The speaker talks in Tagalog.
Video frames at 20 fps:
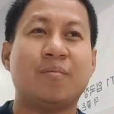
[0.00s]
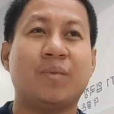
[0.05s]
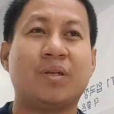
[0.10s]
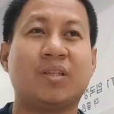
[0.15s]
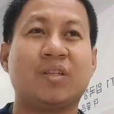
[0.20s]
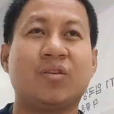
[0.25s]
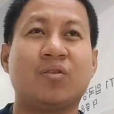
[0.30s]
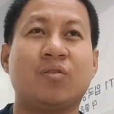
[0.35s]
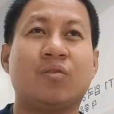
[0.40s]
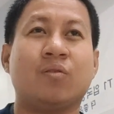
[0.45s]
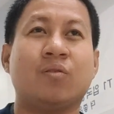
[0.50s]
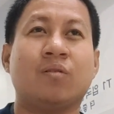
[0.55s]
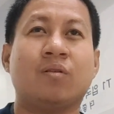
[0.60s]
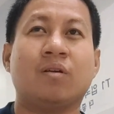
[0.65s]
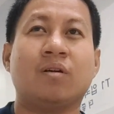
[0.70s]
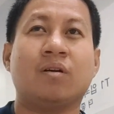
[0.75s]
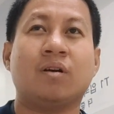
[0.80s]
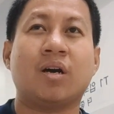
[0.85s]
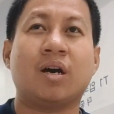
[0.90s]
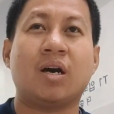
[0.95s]
Pati yung,
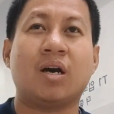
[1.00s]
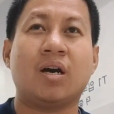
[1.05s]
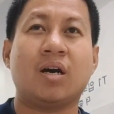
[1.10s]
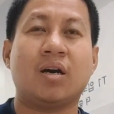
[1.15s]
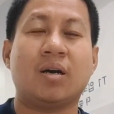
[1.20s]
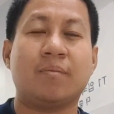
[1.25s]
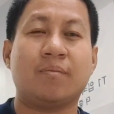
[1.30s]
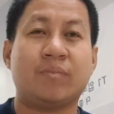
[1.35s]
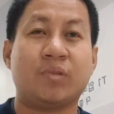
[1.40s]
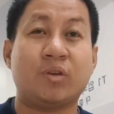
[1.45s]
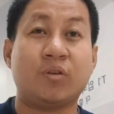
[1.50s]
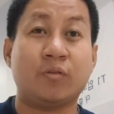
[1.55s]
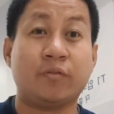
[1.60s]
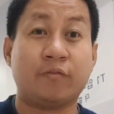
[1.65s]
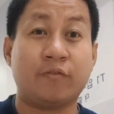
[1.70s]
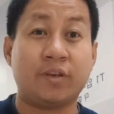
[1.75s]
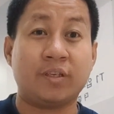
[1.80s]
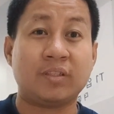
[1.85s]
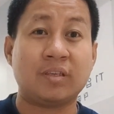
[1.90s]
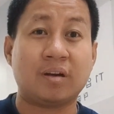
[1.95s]
uh, yung
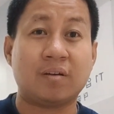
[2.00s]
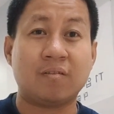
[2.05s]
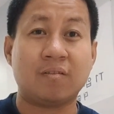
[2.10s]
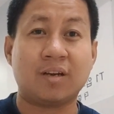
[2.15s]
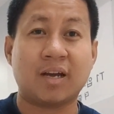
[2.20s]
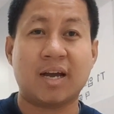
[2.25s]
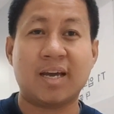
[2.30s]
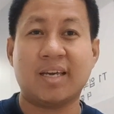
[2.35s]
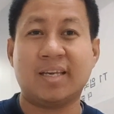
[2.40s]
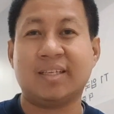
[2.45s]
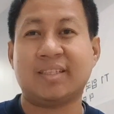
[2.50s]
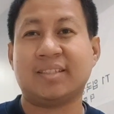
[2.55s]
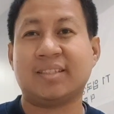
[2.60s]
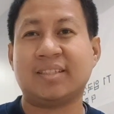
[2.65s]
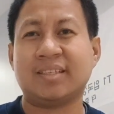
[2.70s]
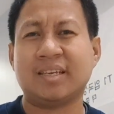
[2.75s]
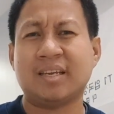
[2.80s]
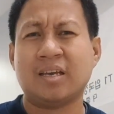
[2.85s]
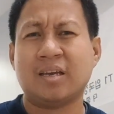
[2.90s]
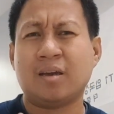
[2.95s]
visa ko
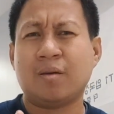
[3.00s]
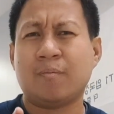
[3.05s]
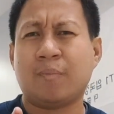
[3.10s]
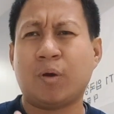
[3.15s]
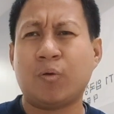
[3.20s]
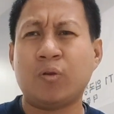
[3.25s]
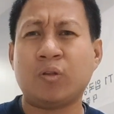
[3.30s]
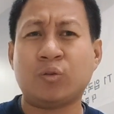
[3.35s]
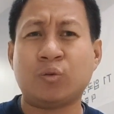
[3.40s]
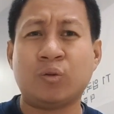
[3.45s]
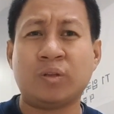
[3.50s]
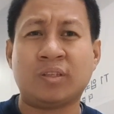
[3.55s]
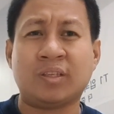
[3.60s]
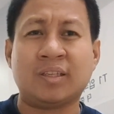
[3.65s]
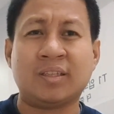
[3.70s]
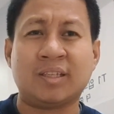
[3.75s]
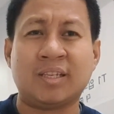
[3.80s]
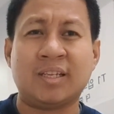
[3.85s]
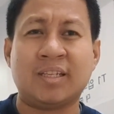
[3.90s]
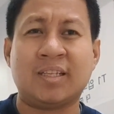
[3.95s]
guys, paulit-ulit
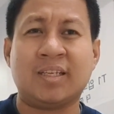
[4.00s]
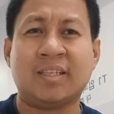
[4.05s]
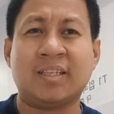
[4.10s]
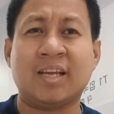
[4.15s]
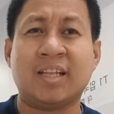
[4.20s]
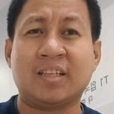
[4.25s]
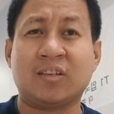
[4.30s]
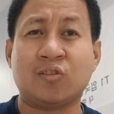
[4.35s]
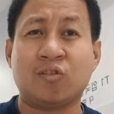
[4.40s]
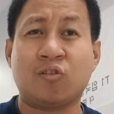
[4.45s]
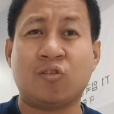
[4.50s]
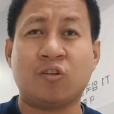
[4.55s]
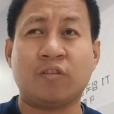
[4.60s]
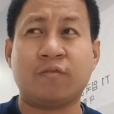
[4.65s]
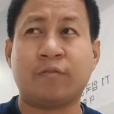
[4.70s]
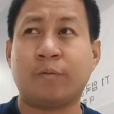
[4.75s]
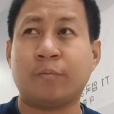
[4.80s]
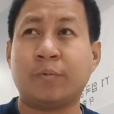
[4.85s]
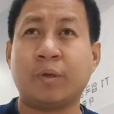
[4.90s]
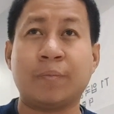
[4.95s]
niyan tinitingnan.
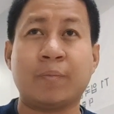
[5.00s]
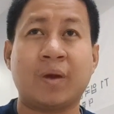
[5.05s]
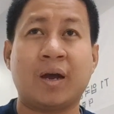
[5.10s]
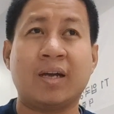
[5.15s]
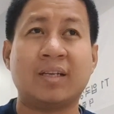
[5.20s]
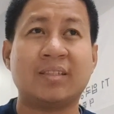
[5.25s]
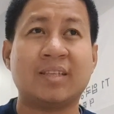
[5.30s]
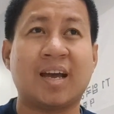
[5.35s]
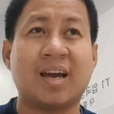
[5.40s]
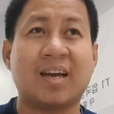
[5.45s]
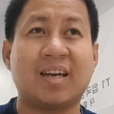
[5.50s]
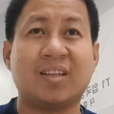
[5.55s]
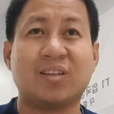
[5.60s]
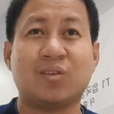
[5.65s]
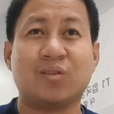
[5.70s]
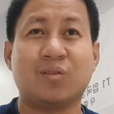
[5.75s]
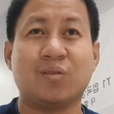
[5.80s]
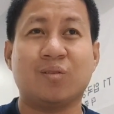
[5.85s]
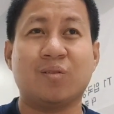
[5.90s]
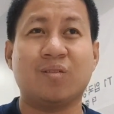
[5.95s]
Kinoconfirm niya pa nga sa akin
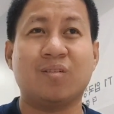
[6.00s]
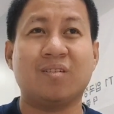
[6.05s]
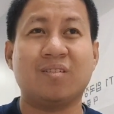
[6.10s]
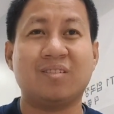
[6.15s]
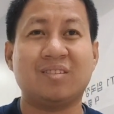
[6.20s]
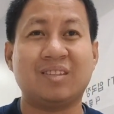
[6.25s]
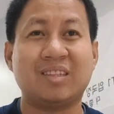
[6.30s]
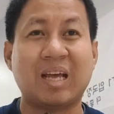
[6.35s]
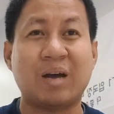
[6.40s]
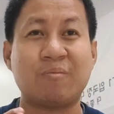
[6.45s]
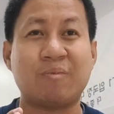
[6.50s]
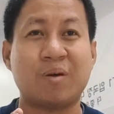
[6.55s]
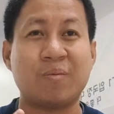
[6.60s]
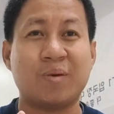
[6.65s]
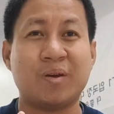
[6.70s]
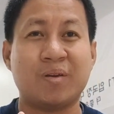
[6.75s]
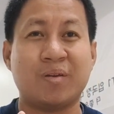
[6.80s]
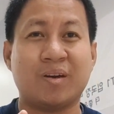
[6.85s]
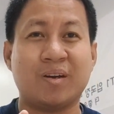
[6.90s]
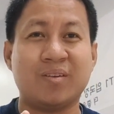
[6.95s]
kung tama
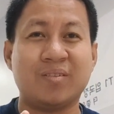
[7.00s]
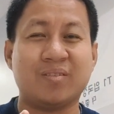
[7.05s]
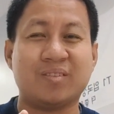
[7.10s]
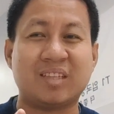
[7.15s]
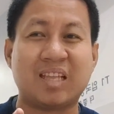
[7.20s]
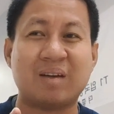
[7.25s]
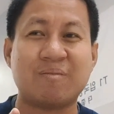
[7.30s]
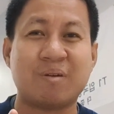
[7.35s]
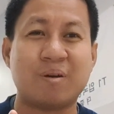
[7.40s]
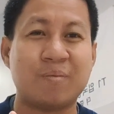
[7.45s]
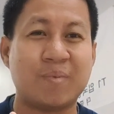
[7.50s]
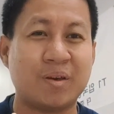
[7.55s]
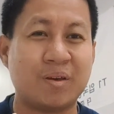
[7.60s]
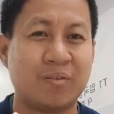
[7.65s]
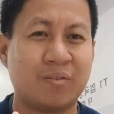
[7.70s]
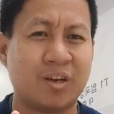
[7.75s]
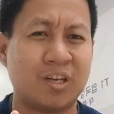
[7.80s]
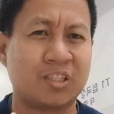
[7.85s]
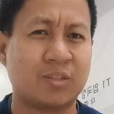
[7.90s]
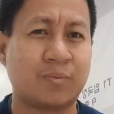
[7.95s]
ba yung ano, tama ba
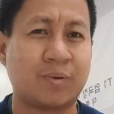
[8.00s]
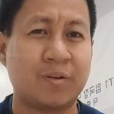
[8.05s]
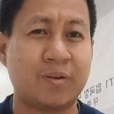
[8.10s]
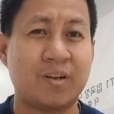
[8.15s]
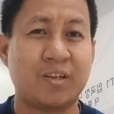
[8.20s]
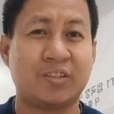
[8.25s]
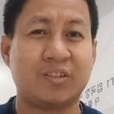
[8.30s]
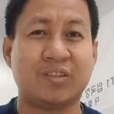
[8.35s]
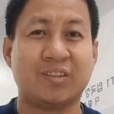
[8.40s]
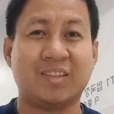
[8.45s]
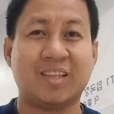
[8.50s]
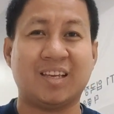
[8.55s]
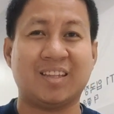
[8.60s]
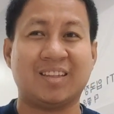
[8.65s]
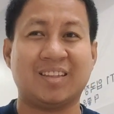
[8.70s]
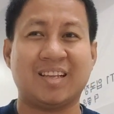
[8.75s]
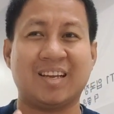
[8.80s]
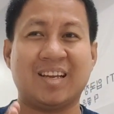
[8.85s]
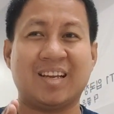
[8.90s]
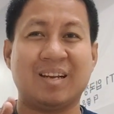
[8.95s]
yung expiration
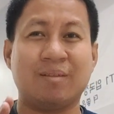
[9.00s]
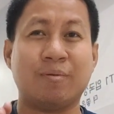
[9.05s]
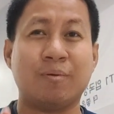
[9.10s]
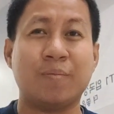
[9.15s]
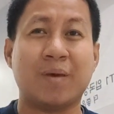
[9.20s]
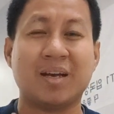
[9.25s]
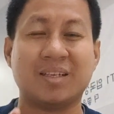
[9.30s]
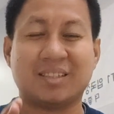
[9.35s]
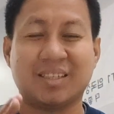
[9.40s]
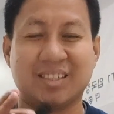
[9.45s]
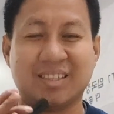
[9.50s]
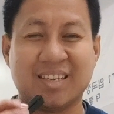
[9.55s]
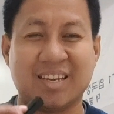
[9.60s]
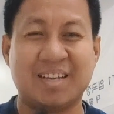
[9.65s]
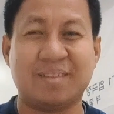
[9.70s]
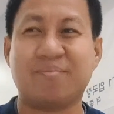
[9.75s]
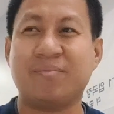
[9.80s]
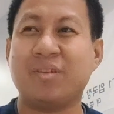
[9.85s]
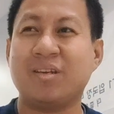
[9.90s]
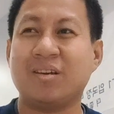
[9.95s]
date na nababasa
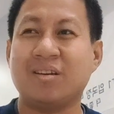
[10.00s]
niya.